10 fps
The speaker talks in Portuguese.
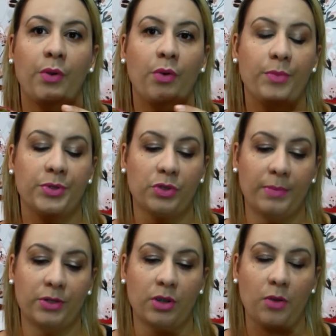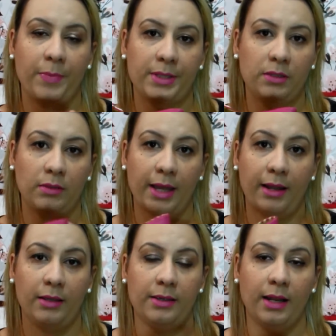Começou a machucar o pezinho
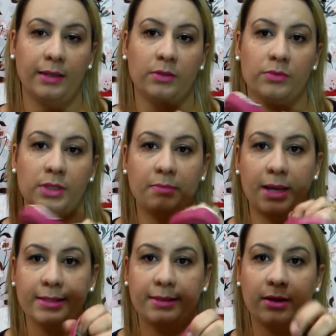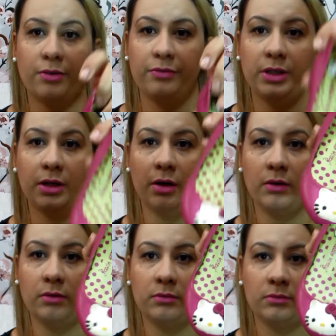dela e ela não usa mais. Tá novinha, ó.
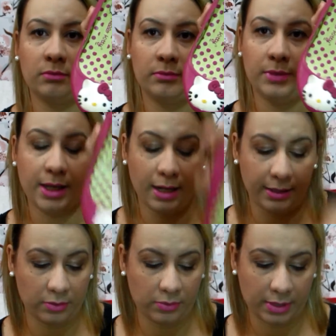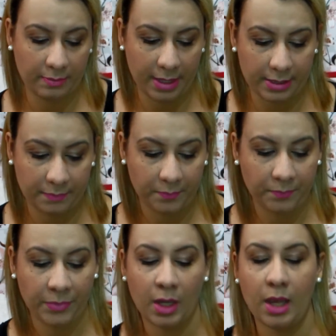E ela não usa mais.
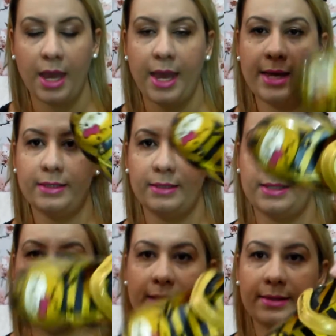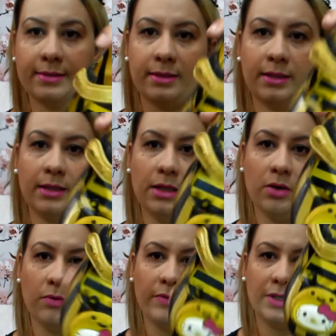Essa, essas aqui,
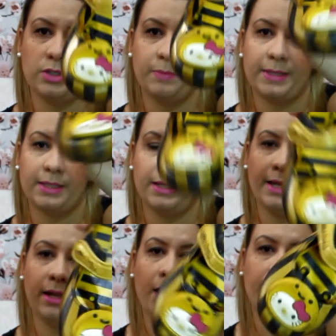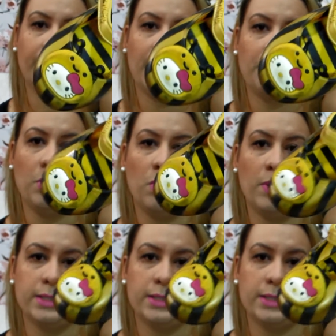ó, vende na passarela, até que é boa.